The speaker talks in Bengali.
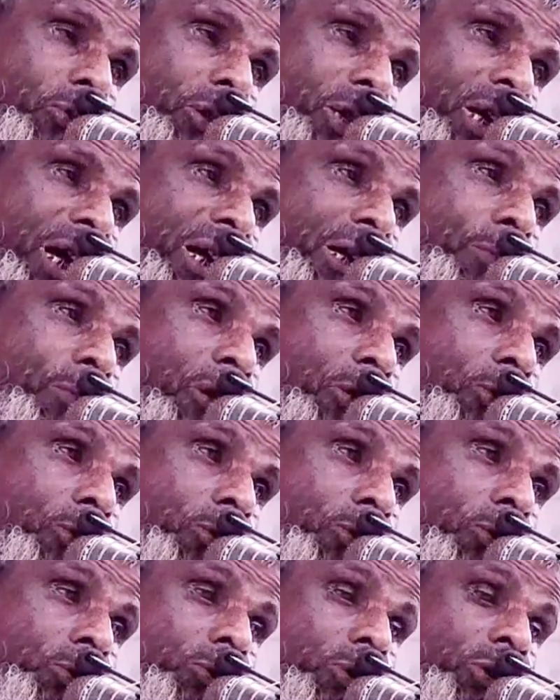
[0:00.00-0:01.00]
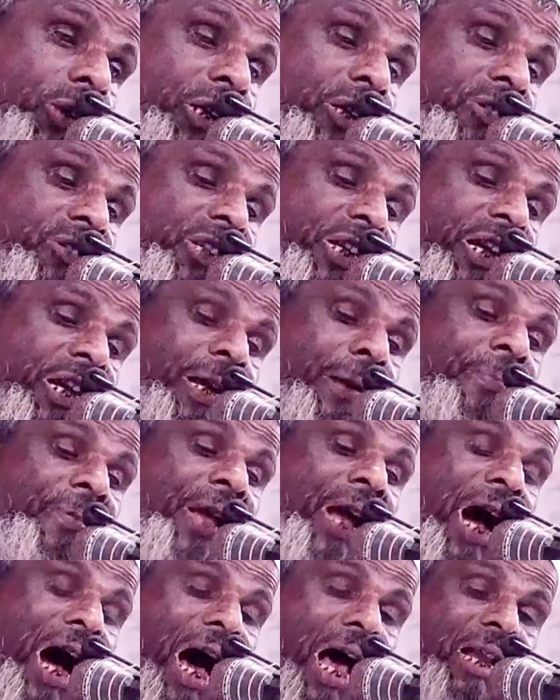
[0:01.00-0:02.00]
খুন গায়ে মজুদ রয়েছে
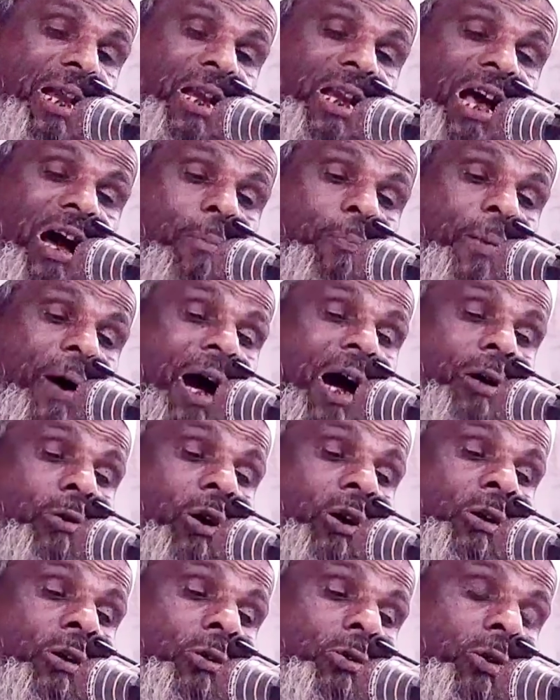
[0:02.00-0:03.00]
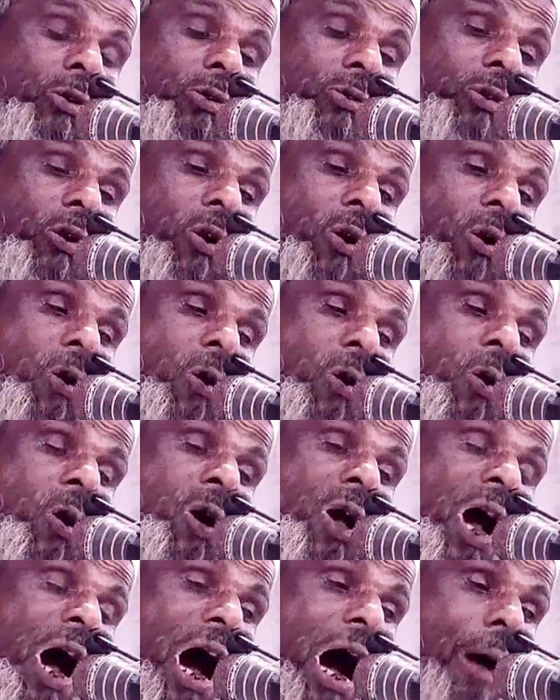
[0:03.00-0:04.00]
আল্লাহ পাক অন্তত
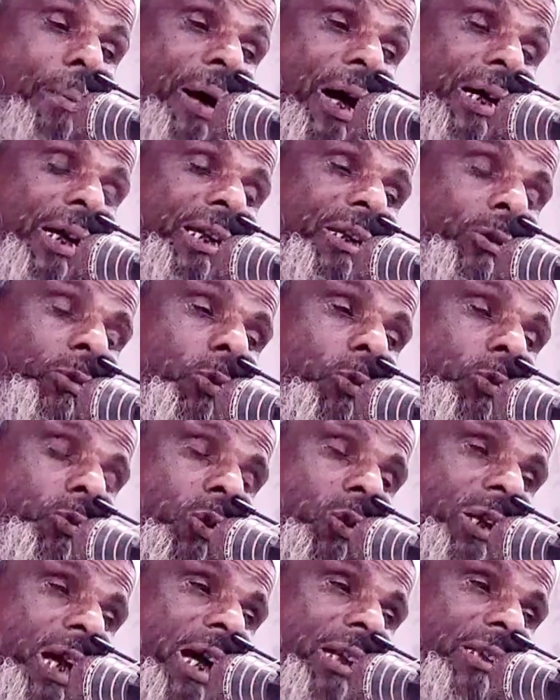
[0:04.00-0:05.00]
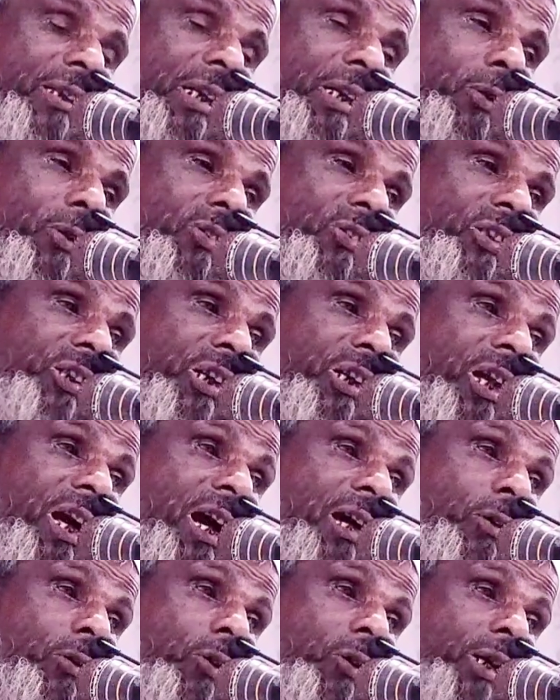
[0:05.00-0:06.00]
আমার এই দুটো নাতির
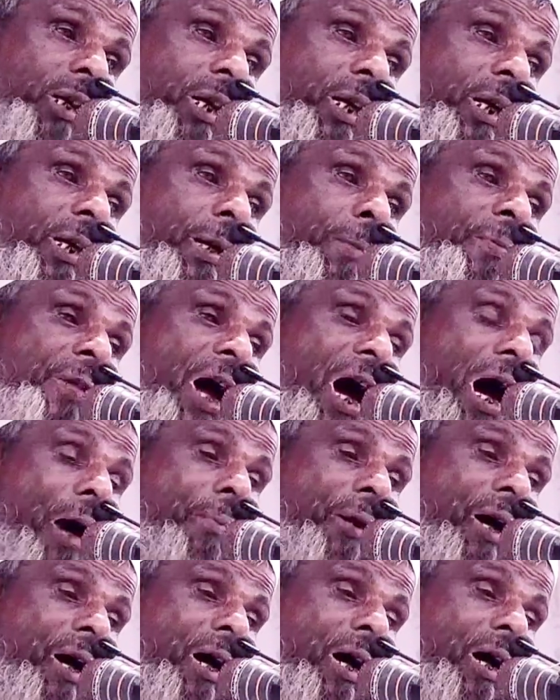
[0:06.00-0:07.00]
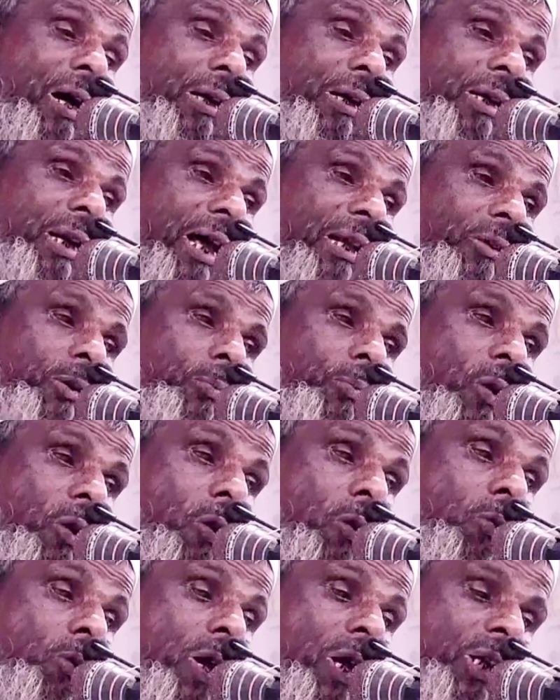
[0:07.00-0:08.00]
রসিলা করে আমার নাত
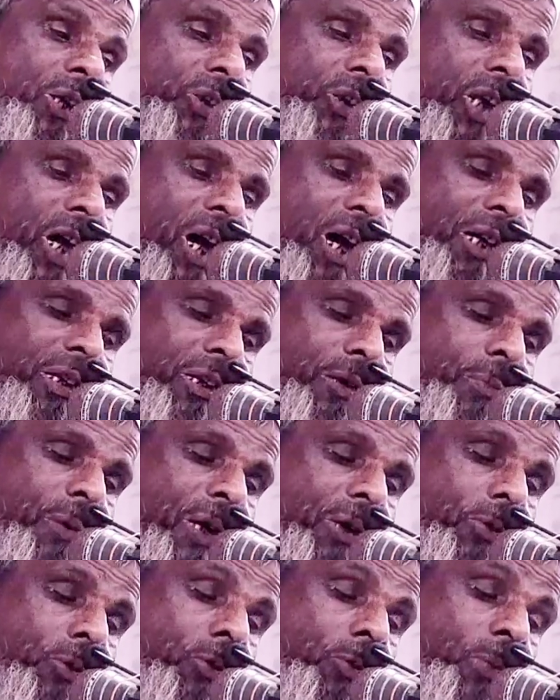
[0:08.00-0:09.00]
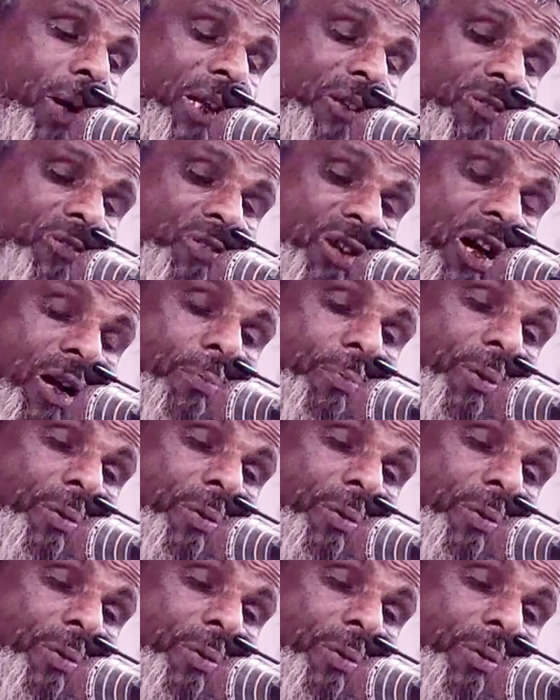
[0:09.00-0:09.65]
বউ সারে বানুর বাচ্চা